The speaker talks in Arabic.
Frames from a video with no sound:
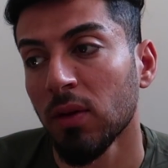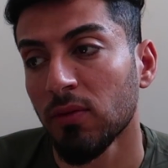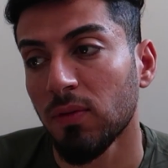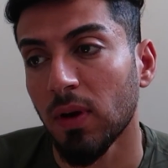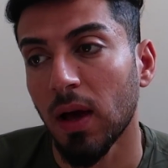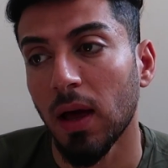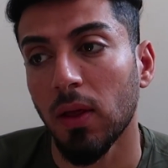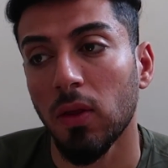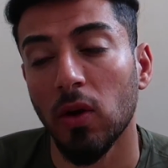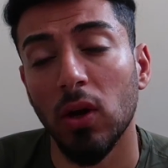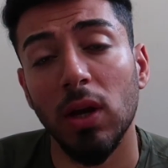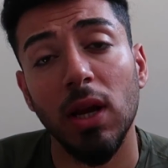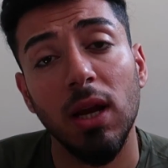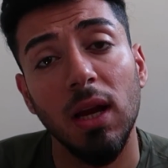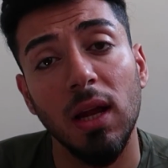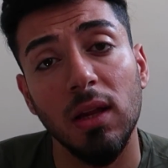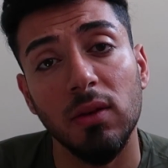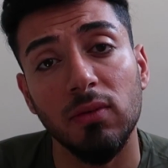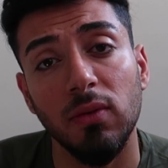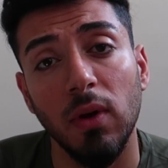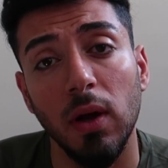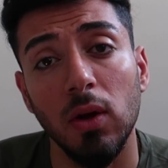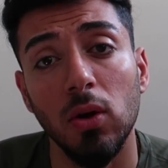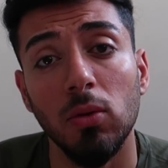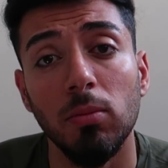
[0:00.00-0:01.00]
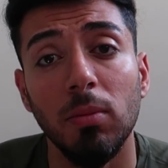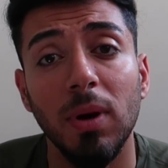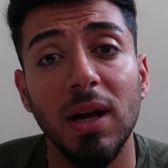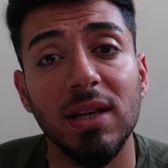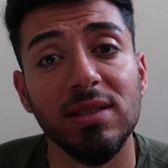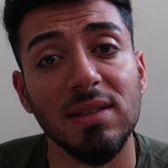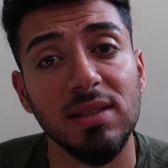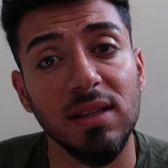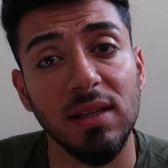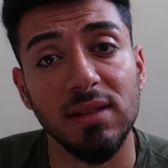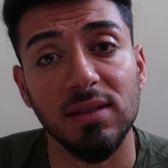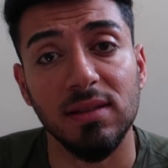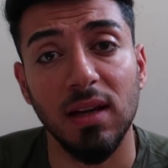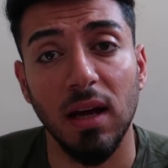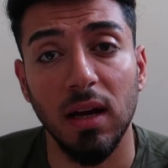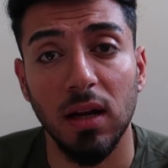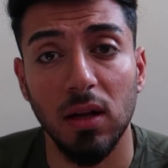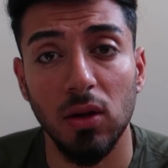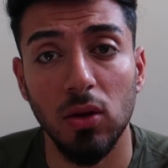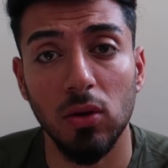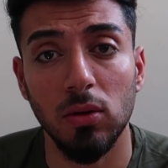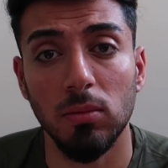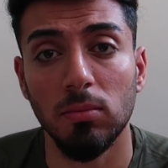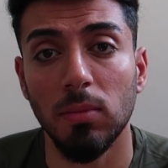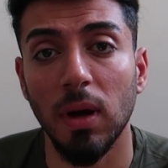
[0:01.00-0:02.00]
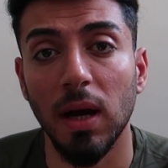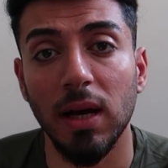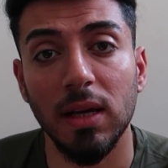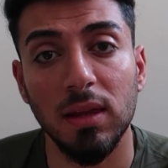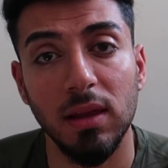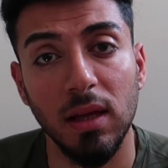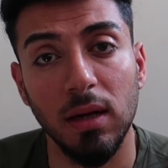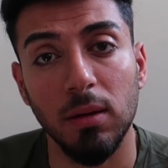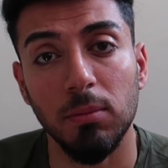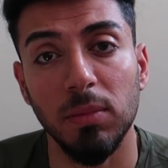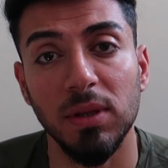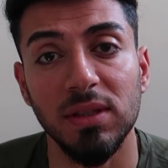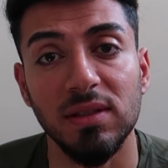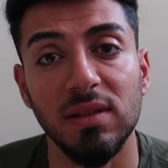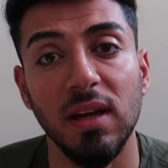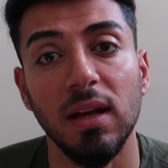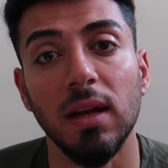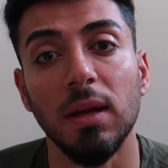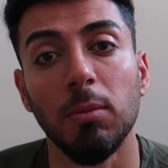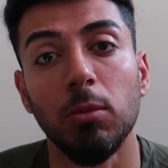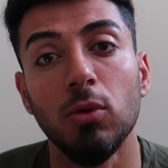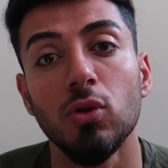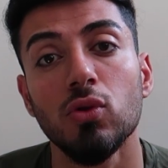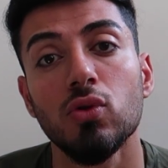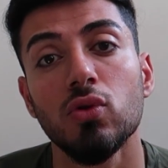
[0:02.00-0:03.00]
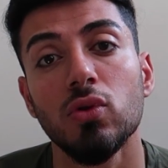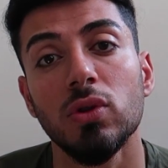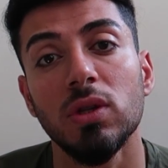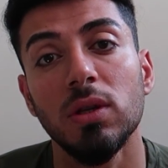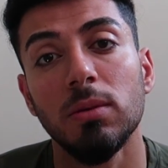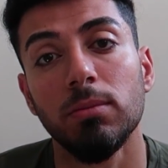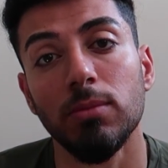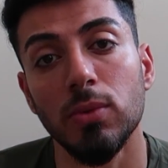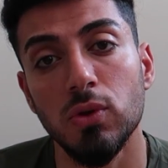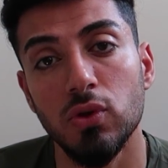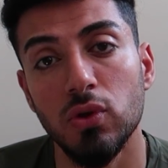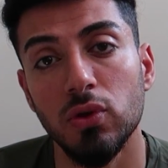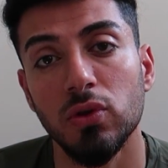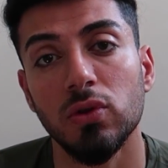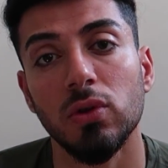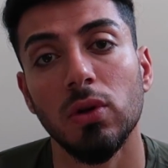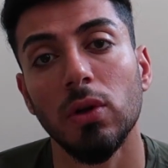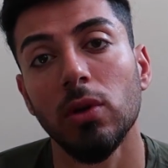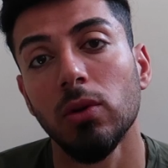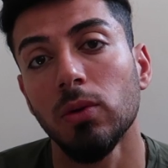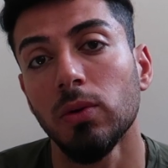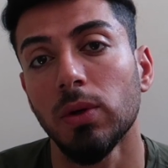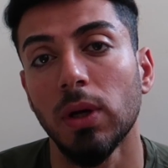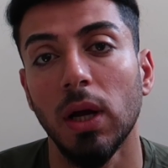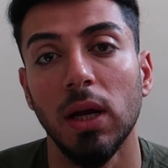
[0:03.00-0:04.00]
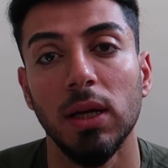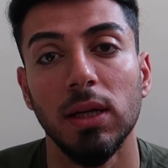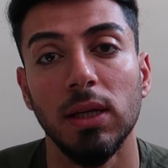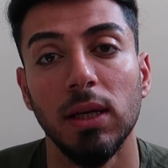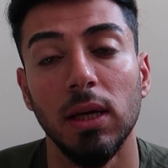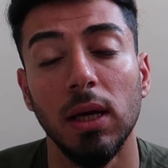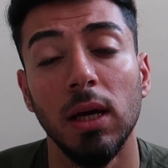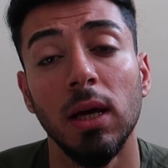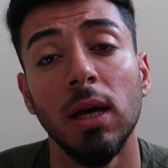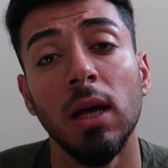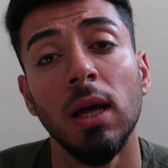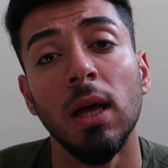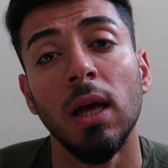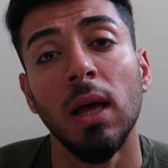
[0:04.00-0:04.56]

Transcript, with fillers: فهذول الاطفال هم اصلا صار لهم اكثر من سنه موجودين بالجزر اليونانيه